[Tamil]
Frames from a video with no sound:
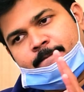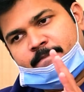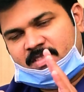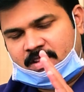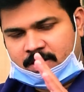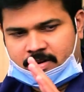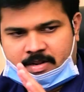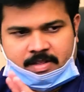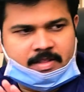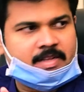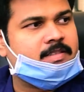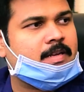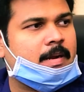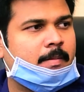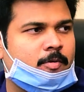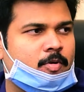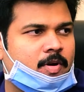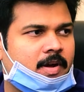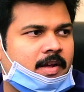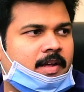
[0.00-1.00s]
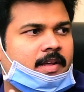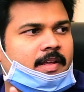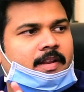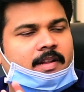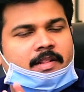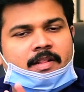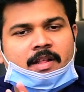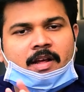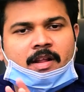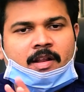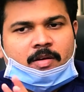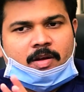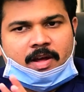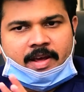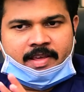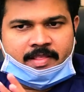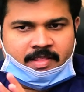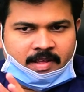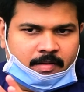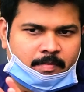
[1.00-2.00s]
நல்லா தான் சாப்பிடுவாங்க இருந்தாலும்
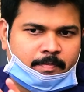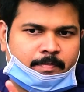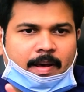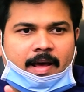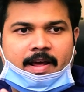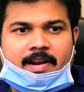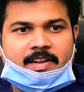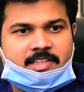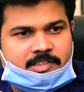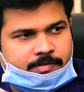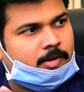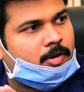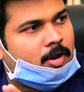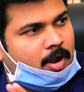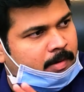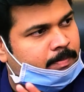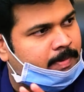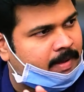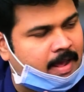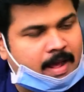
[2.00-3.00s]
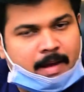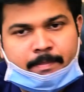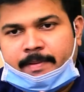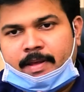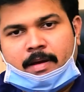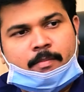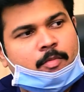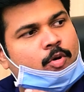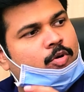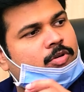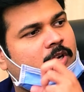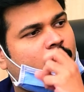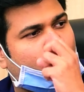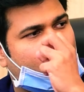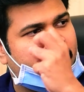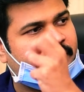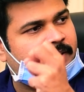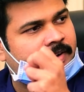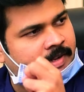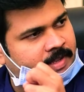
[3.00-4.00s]
ஐதர் பேரண்ட்ஸ் வில் நாட் பி ஹாப்பி அபவுட் த
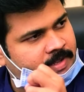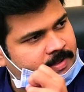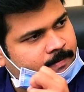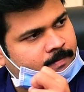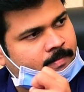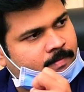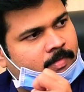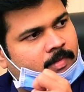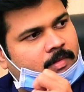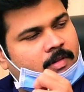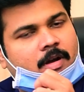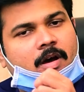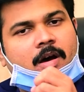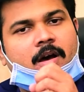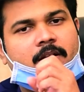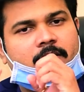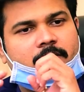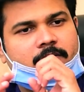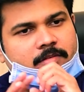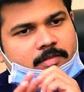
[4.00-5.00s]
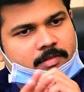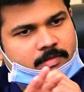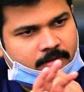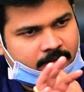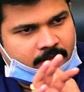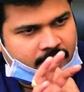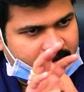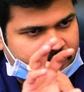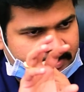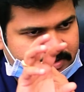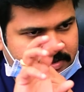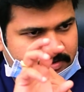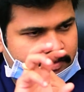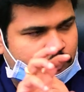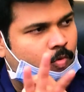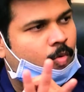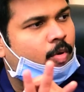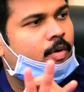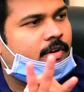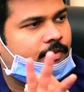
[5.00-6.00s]
குவான்டிட்டி ஆர் தேர்
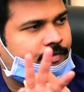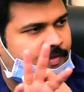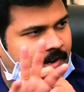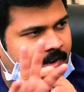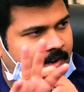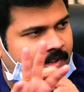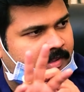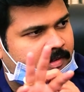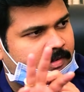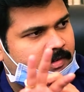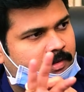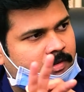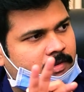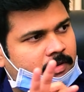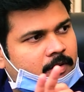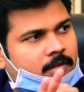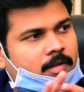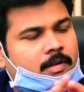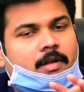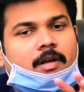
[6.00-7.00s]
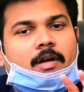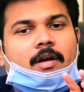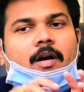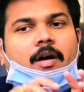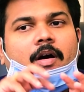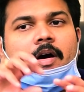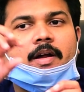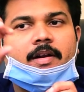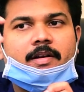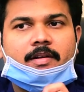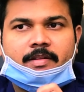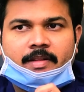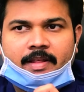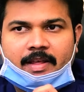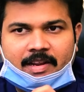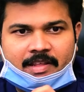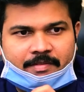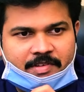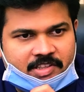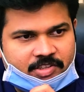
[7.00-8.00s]
ஓவர் ஃபீடிங் ஆர் தே
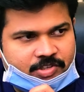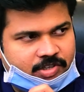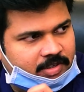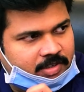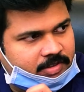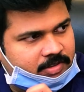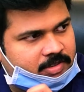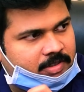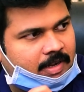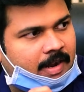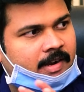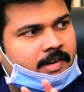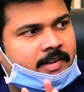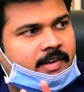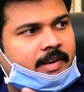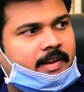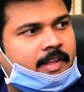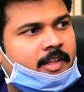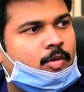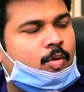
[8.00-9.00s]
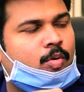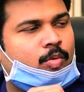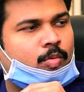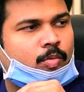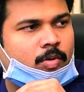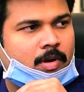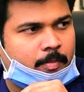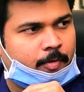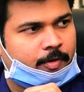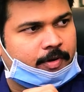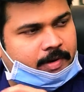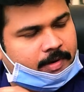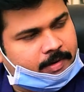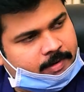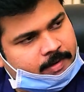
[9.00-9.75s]
ஆர் கிவிங் ஜங்க்ஸ் ஆல்டர்னேட் ஏதோ ஒன்று உள்ளே போயிட்டு இல்லை